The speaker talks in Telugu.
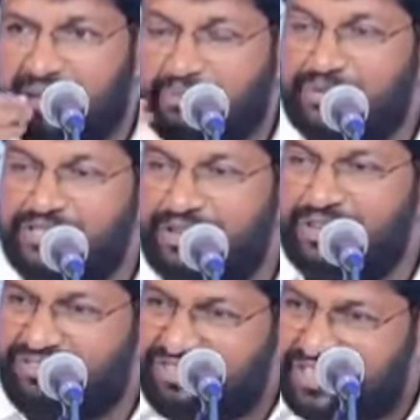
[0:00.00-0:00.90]
డబ్బు
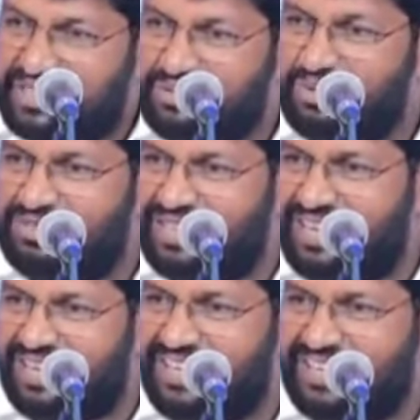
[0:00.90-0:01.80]
విషయంలో ఇంత కక్కుర్త
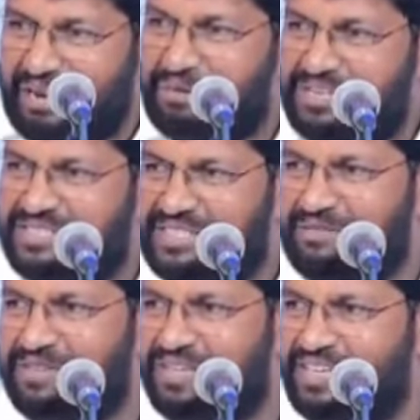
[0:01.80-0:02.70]
రామకృష్ణ
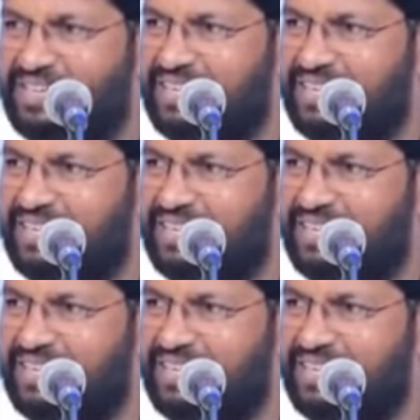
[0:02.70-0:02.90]
కవికి